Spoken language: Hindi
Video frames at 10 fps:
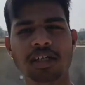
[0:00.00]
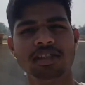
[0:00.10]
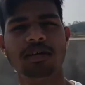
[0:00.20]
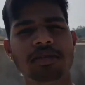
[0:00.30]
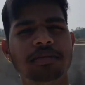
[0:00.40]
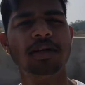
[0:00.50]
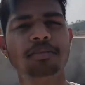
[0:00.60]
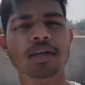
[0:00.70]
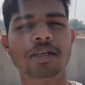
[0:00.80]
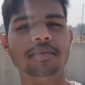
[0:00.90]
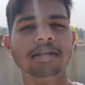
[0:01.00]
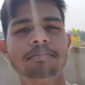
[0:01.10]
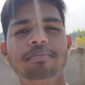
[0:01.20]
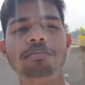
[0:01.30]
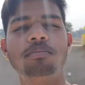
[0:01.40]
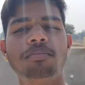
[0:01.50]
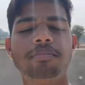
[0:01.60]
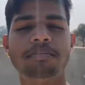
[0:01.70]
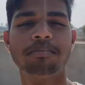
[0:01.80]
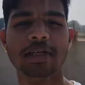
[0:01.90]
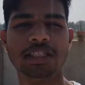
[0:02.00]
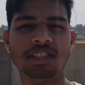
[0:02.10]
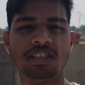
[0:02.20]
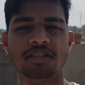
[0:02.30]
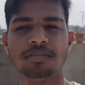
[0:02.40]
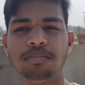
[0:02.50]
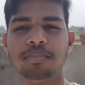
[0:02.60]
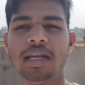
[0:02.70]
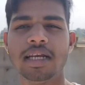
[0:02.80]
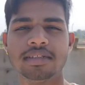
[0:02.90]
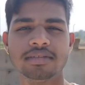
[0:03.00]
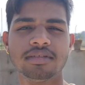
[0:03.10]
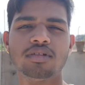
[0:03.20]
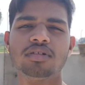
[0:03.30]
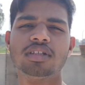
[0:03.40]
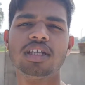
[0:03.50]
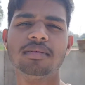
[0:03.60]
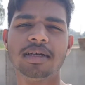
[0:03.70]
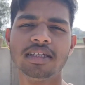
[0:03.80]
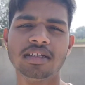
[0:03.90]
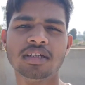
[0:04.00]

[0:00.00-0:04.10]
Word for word: वैसे अभी भाई मैंने भाई पच्चीस प्लांट्स तो जो थे ना भाई